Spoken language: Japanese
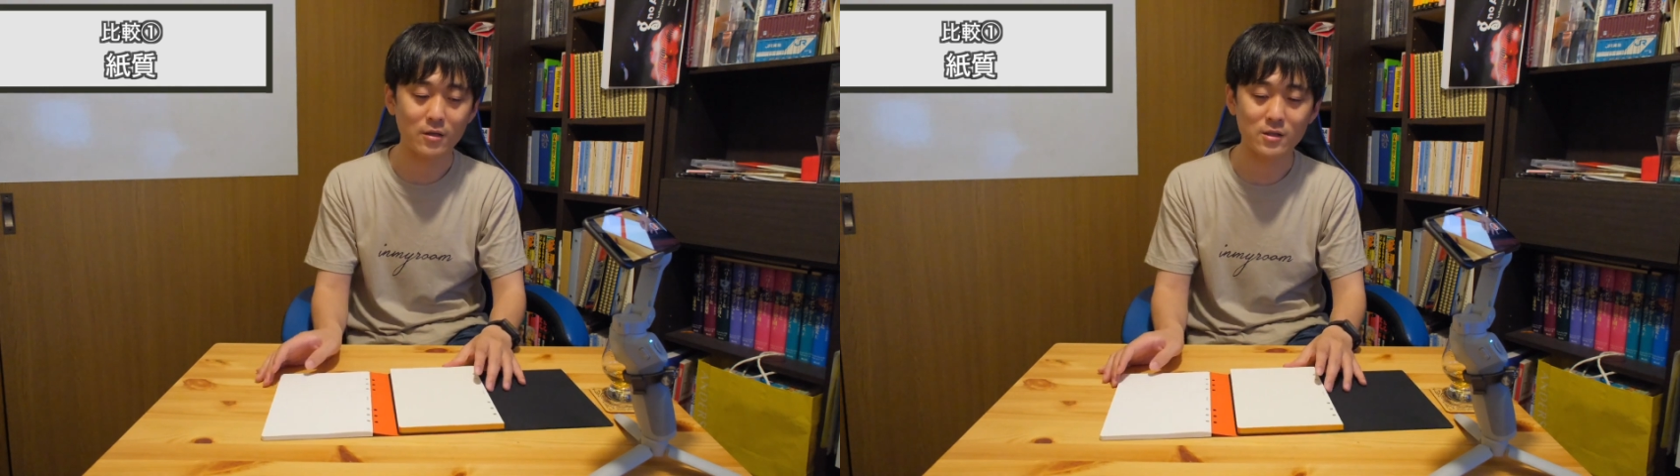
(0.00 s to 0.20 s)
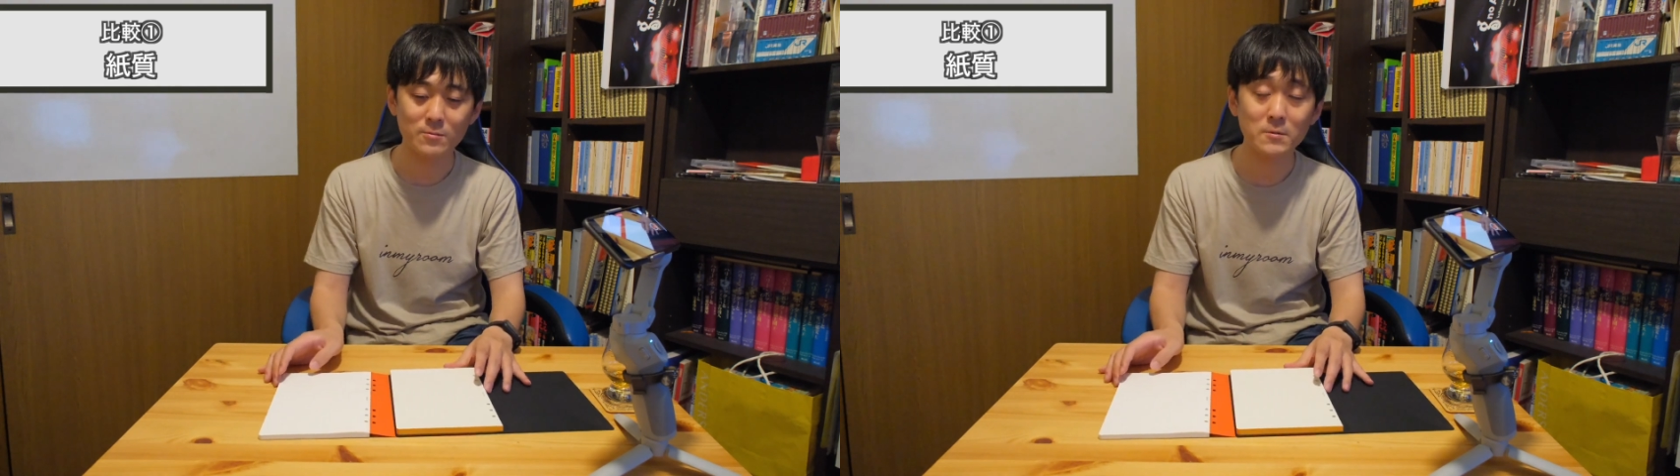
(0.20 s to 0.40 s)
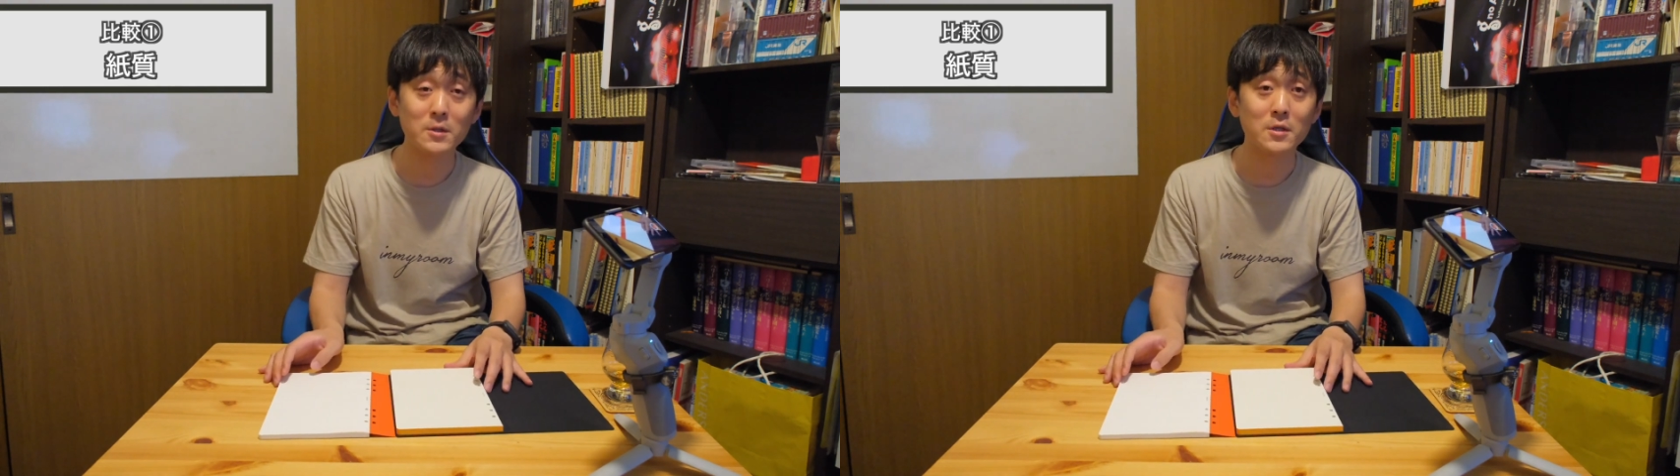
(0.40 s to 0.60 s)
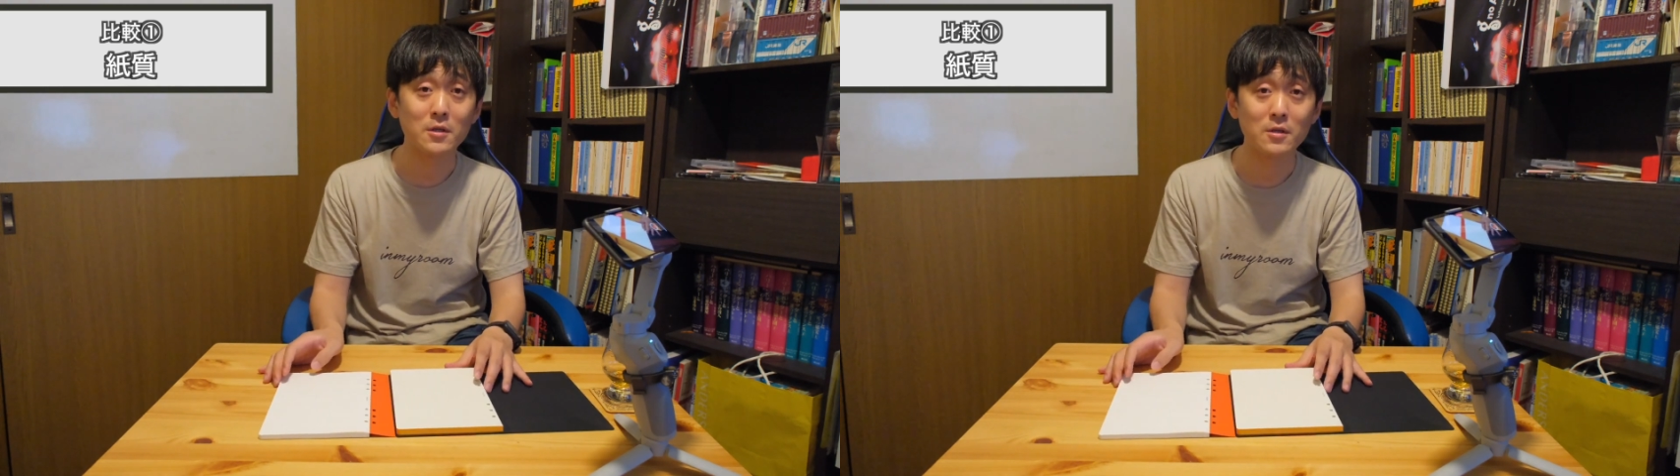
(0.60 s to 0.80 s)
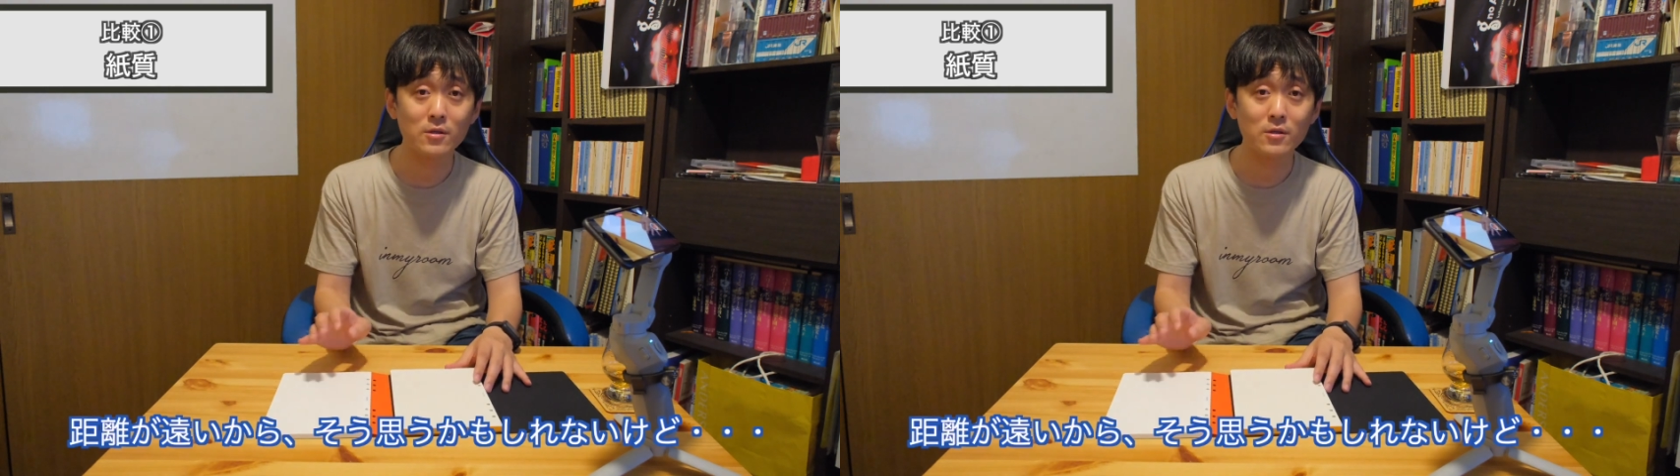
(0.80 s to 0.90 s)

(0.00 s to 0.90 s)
あ君はね